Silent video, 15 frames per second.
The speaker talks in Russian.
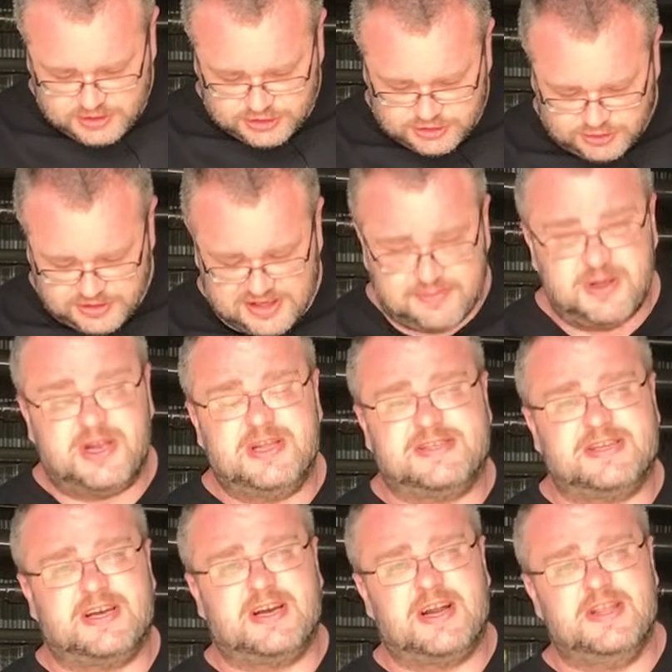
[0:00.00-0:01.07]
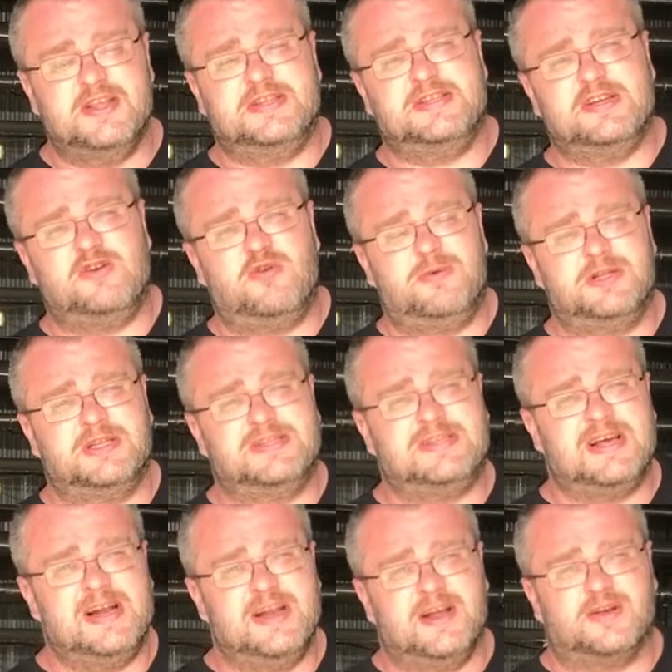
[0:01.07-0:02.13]
что нам надо сохранить целом этот
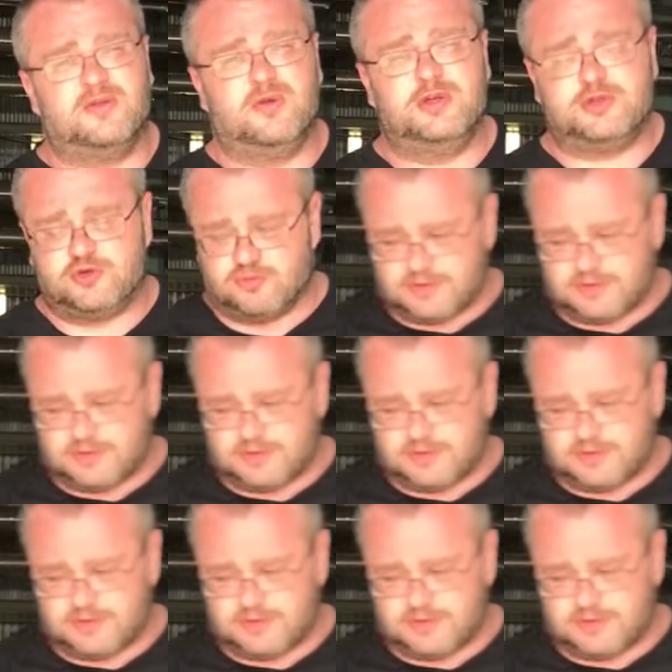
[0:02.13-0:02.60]
сальник, то есть